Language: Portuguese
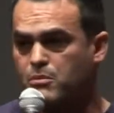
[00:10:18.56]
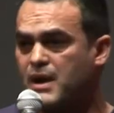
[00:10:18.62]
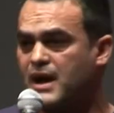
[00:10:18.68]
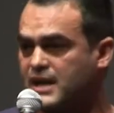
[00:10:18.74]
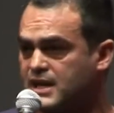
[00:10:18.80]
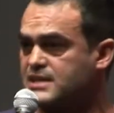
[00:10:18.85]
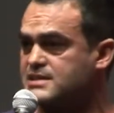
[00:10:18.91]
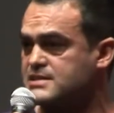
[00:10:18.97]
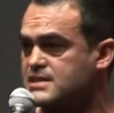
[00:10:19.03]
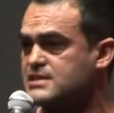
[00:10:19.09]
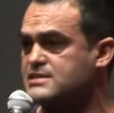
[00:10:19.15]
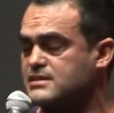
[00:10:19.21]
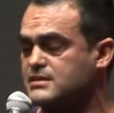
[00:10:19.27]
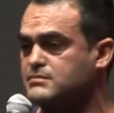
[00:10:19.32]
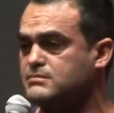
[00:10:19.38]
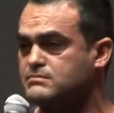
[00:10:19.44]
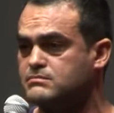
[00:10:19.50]
o Magnet
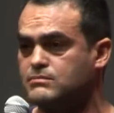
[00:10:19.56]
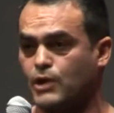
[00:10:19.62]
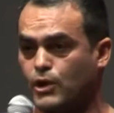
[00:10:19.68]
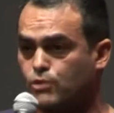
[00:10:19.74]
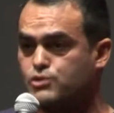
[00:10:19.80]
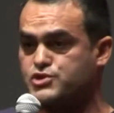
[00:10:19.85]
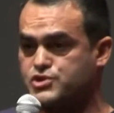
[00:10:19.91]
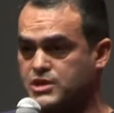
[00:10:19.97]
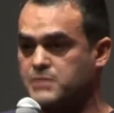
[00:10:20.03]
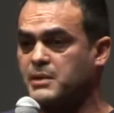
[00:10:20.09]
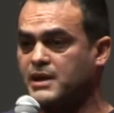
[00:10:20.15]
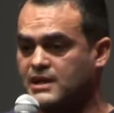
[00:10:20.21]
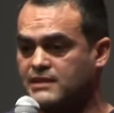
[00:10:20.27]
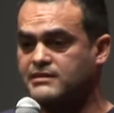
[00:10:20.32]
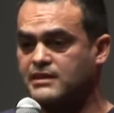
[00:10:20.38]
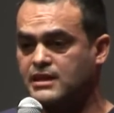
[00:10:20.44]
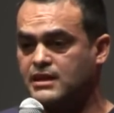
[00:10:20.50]
System, era o sistema
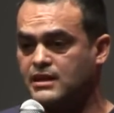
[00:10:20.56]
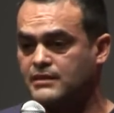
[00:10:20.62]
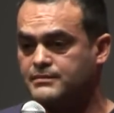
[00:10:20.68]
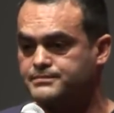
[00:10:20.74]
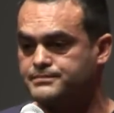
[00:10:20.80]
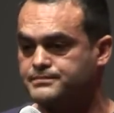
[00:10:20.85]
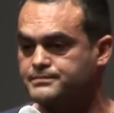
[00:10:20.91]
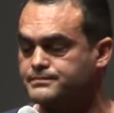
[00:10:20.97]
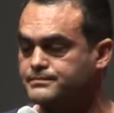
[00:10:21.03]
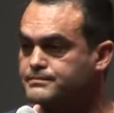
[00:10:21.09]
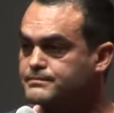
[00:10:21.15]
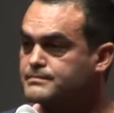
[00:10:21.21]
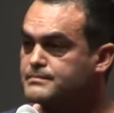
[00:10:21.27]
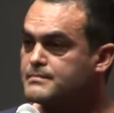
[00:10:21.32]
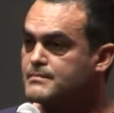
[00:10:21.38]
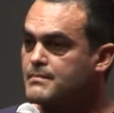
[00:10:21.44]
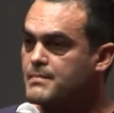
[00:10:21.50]
que ele tinha.
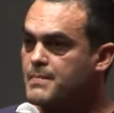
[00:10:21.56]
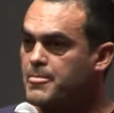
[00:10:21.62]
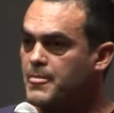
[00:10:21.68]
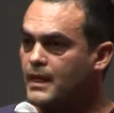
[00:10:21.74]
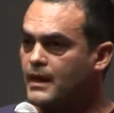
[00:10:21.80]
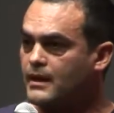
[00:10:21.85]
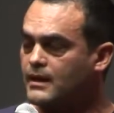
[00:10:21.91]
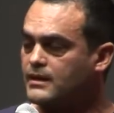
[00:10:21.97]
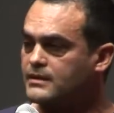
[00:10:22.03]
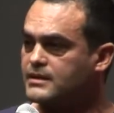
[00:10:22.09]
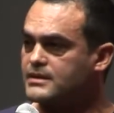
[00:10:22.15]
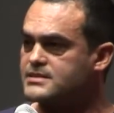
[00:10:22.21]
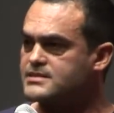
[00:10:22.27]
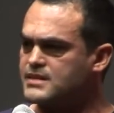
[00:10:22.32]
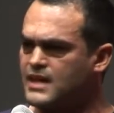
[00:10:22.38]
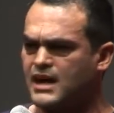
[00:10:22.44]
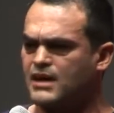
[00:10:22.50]
E ele
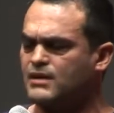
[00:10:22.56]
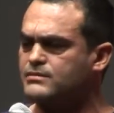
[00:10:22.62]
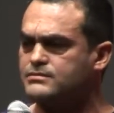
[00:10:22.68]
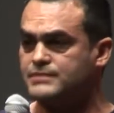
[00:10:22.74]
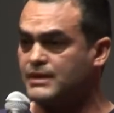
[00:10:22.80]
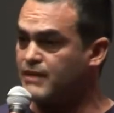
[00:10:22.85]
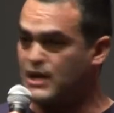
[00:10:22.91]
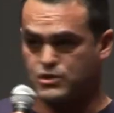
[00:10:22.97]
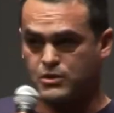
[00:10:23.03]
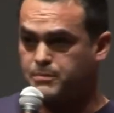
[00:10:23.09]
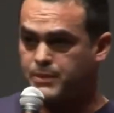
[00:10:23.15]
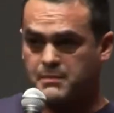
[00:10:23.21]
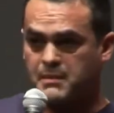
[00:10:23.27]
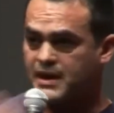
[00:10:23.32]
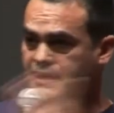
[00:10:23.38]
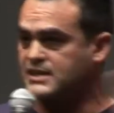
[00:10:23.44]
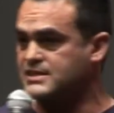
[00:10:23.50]
disse: Não, não vais
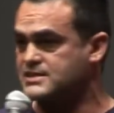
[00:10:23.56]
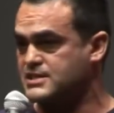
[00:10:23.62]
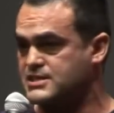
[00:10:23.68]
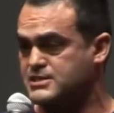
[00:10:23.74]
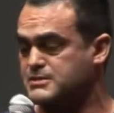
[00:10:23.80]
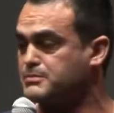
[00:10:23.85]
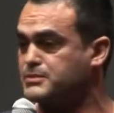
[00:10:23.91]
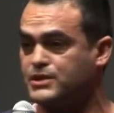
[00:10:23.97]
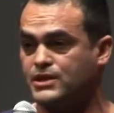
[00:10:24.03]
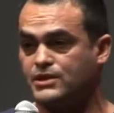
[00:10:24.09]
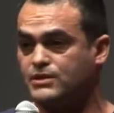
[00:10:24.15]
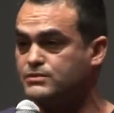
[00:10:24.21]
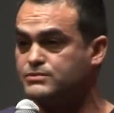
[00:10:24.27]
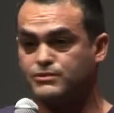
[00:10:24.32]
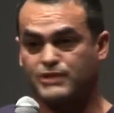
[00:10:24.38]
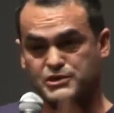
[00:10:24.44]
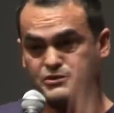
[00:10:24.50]
comprar Magnet System
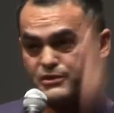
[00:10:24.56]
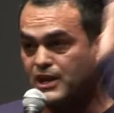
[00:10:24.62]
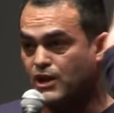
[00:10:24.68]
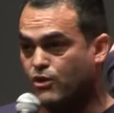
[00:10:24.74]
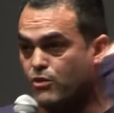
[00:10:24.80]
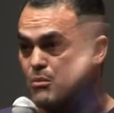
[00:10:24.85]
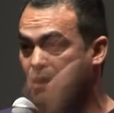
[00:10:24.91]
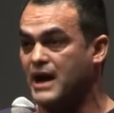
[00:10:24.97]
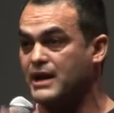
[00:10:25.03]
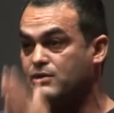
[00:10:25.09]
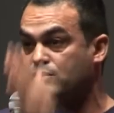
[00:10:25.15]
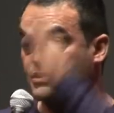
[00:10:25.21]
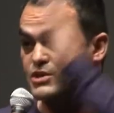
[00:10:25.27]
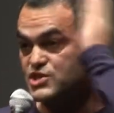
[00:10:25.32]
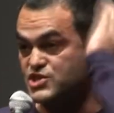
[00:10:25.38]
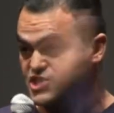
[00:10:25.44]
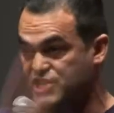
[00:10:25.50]
nenhum. Tu vais falar com o Mário,
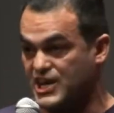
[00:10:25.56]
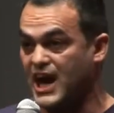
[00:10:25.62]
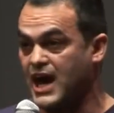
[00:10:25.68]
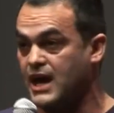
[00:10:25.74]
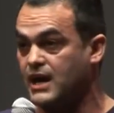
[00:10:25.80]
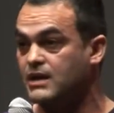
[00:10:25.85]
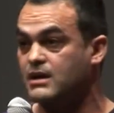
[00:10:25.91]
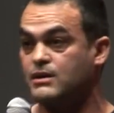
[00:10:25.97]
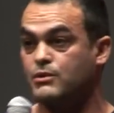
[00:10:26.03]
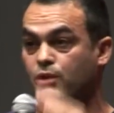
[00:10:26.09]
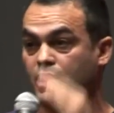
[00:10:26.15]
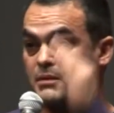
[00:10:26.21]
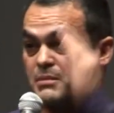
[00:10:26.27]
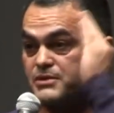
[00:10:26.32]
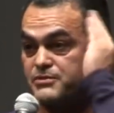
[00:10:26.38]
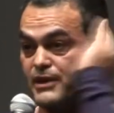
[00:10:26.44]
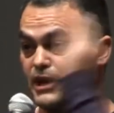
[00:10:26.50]
já. Eu
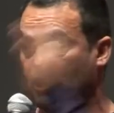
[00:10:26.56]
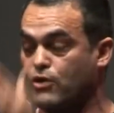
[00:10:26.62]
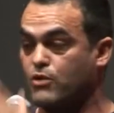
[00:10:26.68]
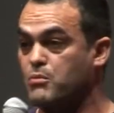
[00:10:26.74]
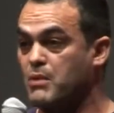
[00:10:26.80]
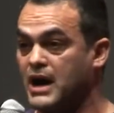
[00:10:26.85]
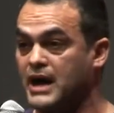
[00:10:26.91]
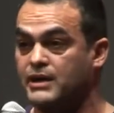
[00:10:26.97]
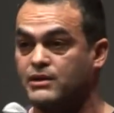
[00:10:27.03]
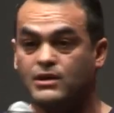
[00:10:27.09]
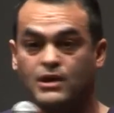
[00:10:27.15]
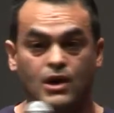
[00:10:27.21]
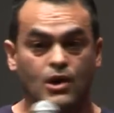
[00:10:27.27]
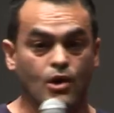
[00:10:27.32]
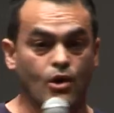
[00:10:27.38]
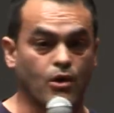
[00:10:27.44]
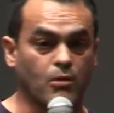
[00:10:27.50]
acabei de falar com o Mário
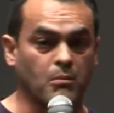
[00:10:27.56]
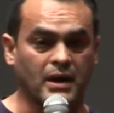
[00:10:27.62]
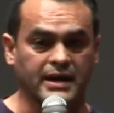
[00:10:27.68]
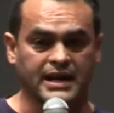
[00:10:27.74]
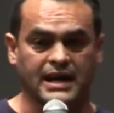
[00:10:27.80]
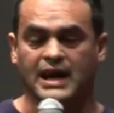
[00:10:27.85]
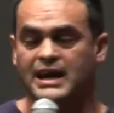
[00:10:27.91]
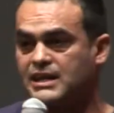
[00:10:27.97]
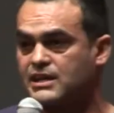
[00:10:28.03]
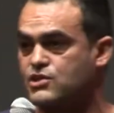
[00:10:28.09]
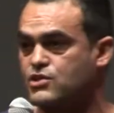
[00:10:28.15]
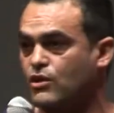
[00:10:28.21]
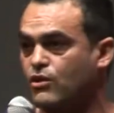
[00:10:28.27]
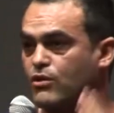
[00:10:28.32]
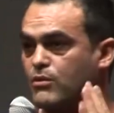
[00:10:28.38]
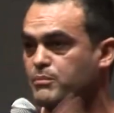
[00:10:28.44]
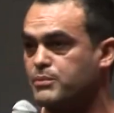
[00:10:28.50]
o Mário e a Carla
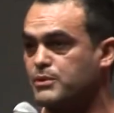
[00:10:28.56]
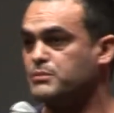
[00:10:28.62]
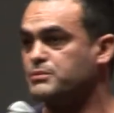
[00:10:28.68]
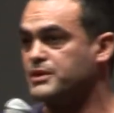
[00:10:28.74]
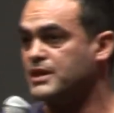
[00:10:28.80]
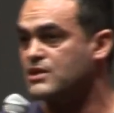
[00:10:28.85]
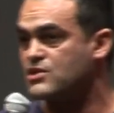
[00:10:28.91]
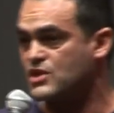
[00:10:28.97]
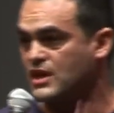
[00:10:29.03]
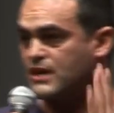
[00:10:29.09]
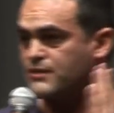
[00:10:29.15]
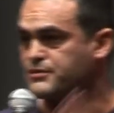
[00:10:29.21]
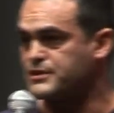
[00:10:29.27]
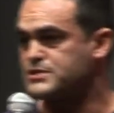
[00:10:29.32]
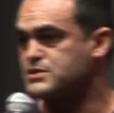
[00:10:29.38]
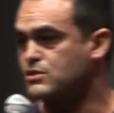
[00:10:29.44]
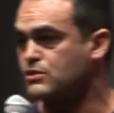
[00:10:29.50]
estão comprometidos, querem
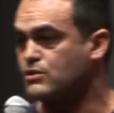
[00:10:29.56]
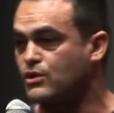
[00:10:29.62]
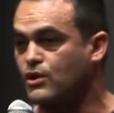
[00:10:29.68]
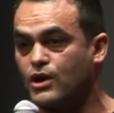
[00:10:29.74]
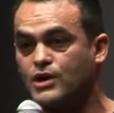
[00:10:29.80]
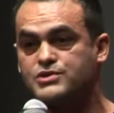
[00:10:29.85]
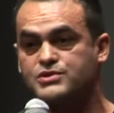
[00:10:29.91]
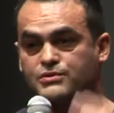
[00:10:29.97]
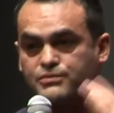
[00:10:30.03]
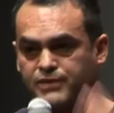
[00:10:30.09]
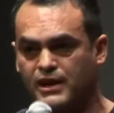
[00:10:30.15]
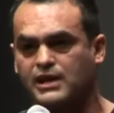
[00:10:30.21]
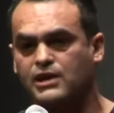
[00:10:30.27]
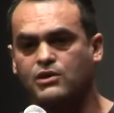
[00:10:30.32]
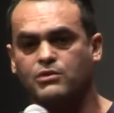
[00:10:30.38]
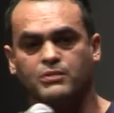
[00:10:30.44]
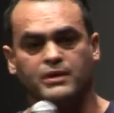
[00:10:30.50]
fazer um negócio,
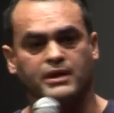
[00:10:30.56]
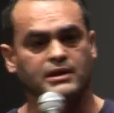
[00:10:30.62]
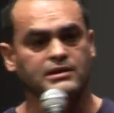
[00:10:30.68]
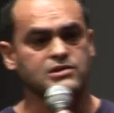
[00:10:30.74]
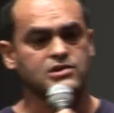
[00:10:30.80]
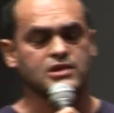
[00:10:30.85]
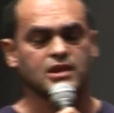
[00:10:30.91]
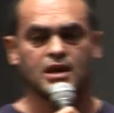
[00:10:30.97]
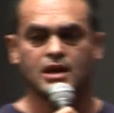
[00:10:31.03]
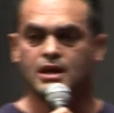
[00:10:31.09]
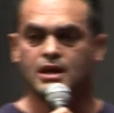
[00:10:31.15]
fala com eles